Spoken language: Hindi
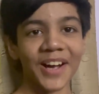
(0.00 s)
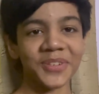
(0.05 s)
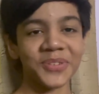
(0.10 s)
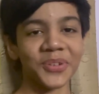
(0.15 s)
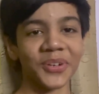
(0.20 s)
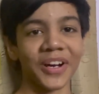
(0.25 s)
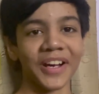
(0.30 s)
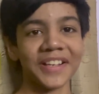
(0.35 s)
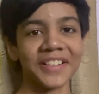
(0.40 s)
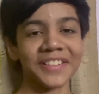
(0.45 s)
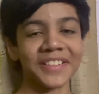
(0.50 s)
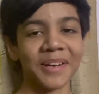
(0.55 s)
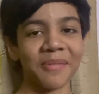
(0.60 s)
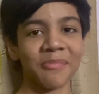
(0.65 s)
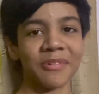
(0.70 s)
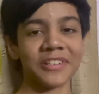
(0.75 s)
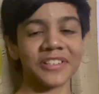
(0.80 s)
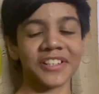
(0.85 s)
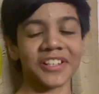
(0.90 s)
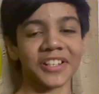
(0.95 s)
आज तो गाइस
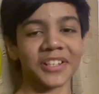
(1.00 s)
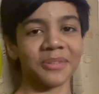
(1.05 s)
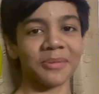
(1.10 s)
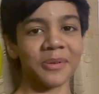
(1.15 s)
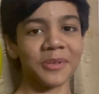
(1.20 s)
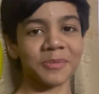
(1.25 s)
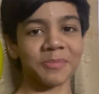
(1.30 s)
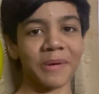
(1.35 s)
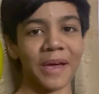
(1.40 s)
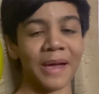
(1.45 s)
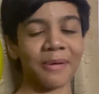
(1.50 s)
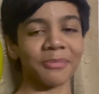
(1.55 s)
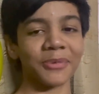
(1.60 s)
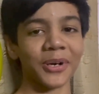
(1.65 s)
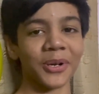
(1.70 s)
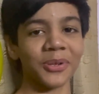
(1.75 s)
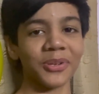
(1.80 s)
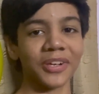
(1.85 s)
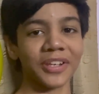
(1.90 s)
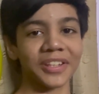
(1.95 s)
कमेंट सेक्शन में स्पैम
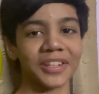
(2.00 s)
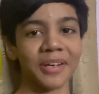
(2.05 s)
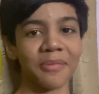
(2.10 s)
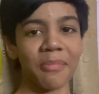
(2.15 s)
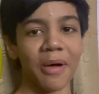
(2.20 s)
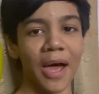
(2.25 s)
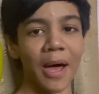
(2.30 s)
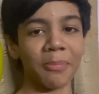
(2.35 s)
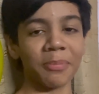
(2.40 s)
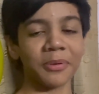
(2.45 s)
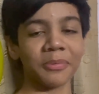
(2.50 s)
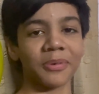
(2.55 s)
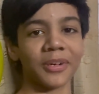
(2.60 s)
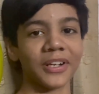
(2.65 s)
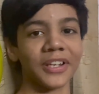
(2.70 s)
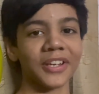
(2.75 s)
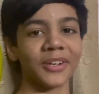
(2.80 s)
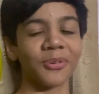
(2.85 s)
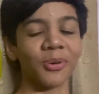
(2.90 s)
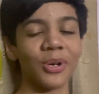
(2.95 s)
कर दो एकदम हैप्पी
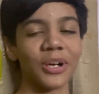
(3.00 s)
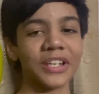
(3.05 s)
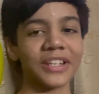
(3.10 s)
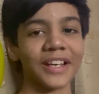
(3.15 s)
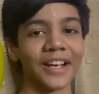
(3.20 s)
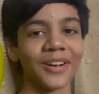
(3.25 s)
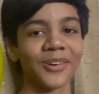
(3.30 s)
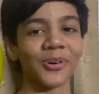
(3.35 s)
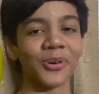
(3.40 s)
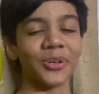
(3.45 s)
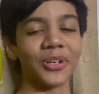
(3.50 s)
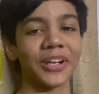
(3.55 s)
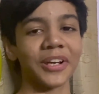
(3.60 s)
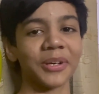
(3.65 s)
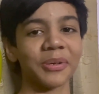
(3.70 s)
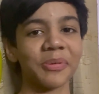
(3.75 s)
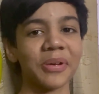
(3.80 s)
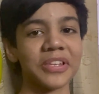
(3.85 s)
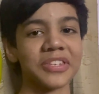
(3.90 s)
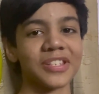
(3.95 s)
बर्थडे गोल्डी ताकि गोल्डी
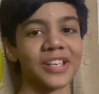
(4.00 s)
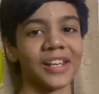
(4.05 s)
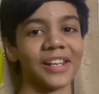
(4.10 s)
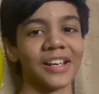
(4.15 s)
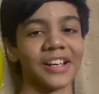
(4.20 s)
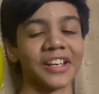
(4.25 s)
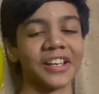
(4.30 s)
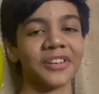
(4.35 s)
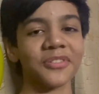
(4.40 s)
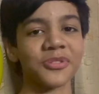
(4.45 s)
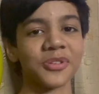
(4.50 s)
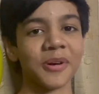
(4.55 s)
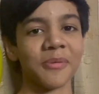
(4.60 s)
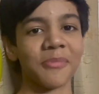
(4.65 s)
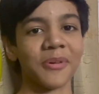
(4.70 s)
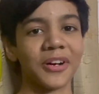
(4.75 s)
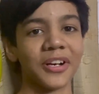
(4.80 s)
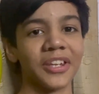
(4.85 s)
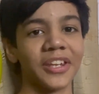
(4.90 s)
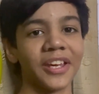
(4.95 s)
को भी अच्छा लगे उसका
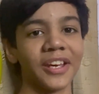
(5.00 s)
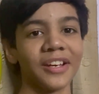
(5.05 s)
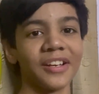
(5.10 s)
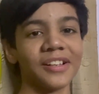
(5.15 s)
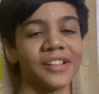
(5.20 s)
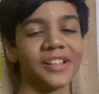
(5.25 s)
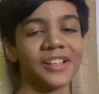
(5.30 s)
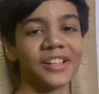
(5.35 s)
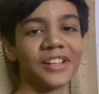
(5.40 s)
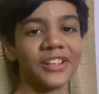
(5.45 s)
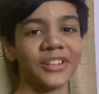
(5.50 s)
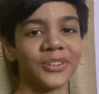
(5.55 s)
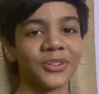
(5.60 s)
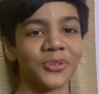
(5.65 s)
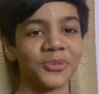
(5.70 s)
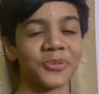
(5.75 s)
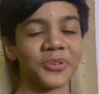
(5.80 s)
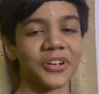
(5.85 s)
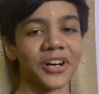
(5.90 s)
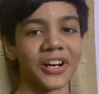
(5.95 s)
बर्थडे है
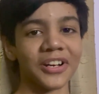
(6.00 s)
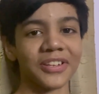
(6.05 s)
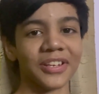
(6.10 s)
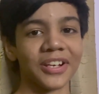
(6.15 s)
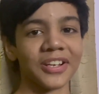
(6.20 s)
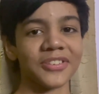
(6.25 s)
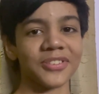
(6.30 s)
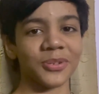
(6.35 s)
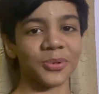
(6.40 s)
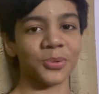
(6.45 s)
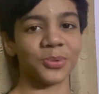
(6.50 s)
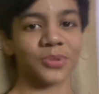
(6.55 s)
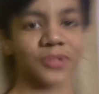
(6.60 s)
तो कर देना ज़रूर